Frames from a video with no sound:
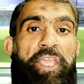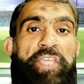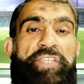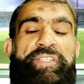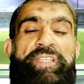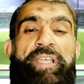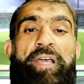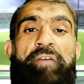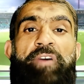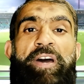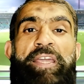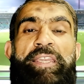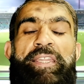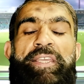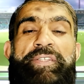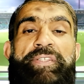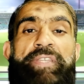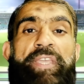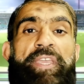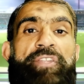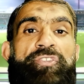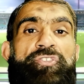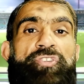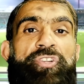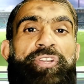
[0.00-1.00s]
इस हवाले
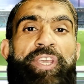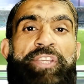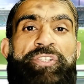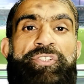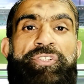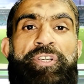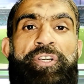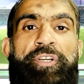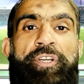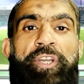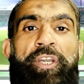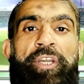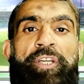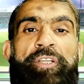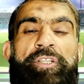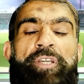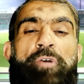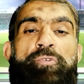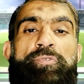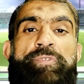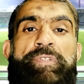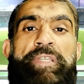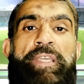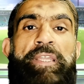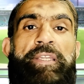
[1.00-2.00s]
से इंटरनेशनल क्रिकेट
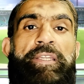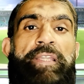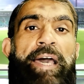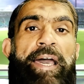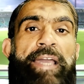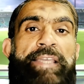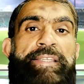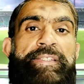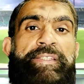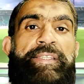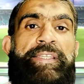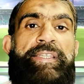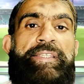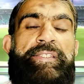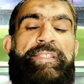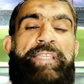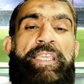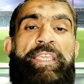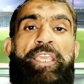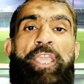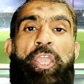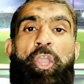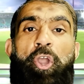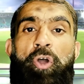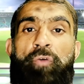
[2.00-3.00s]
काउंसिल
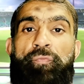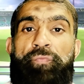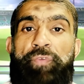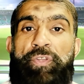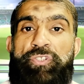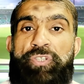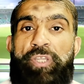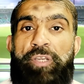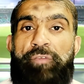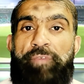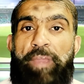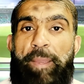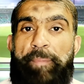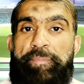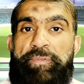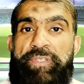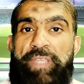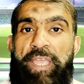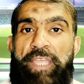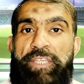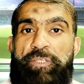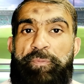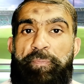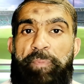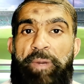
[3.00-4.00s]
आईसीसी के ऑफिशियल
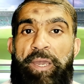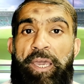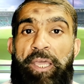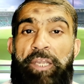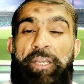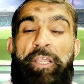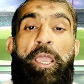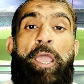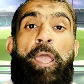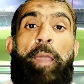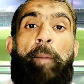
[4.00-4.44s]
वेबसाइट पर